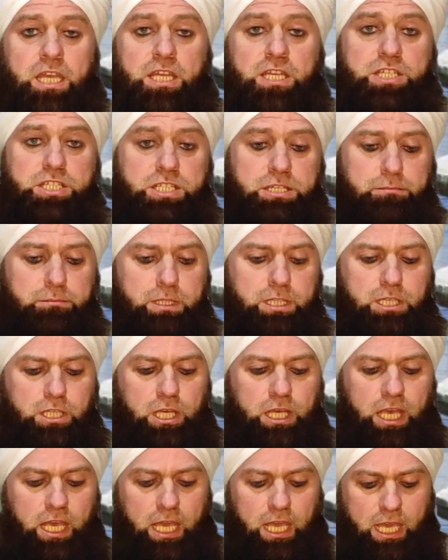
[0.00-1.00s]

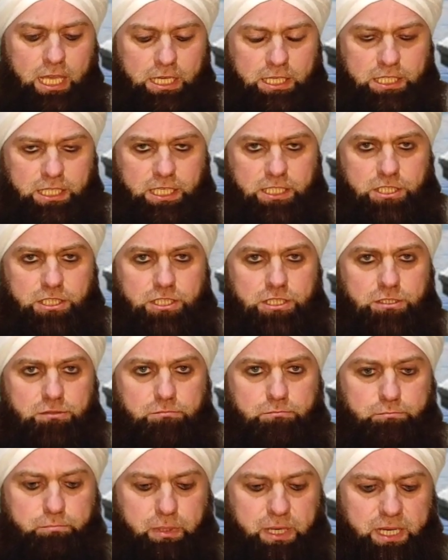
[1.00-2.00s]
Şimdi herkes
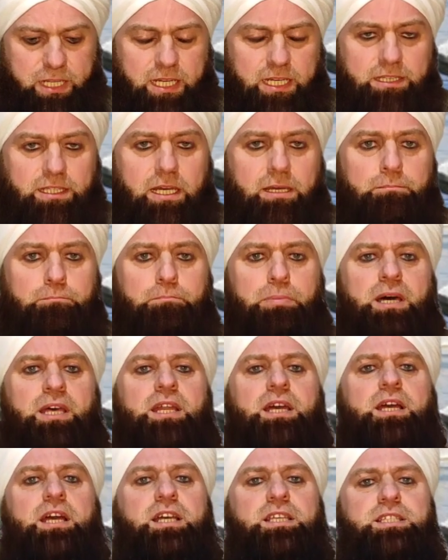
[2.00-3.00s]
paradan
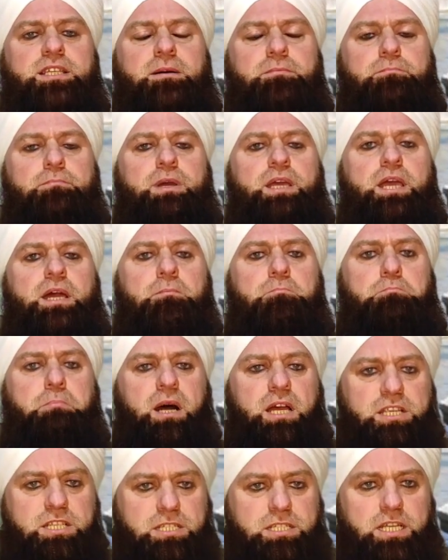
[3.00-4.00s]
para kazanmaya
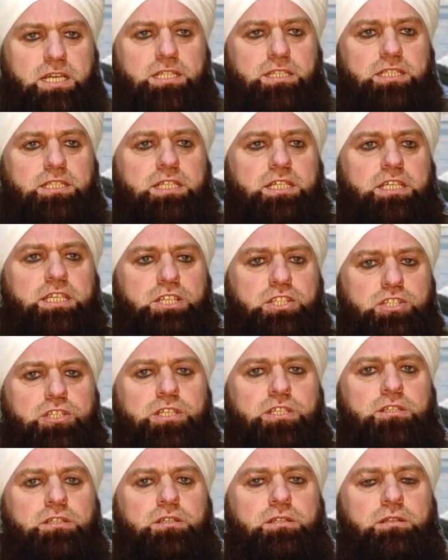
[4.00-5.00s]
başladığı
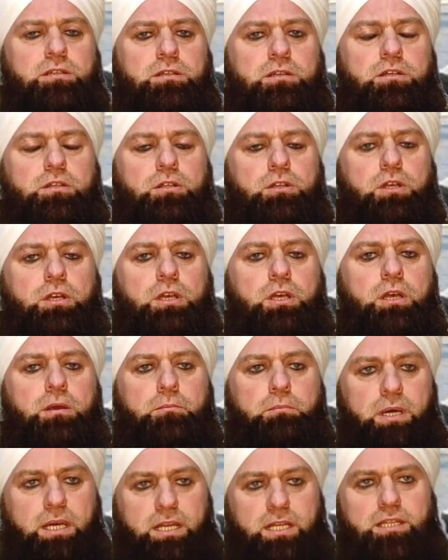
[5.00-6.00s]
için
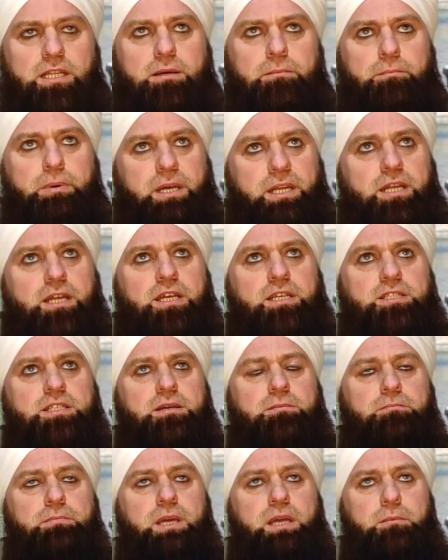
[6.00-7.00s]
paradan para
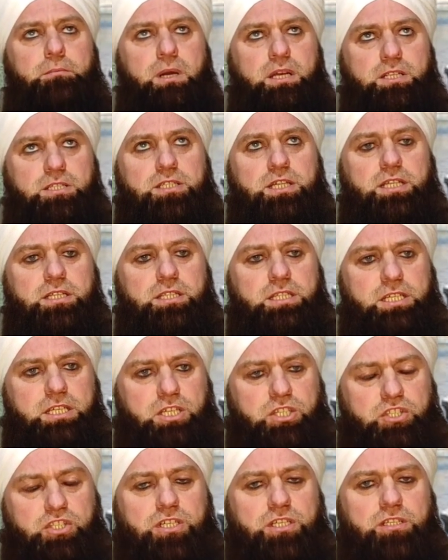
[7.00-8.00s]
kazanmaya başladığı
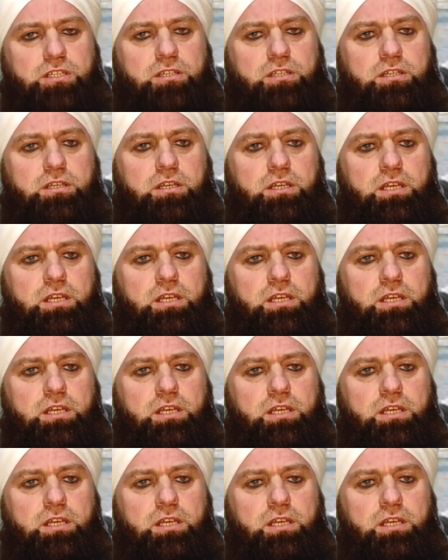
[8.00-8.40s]
için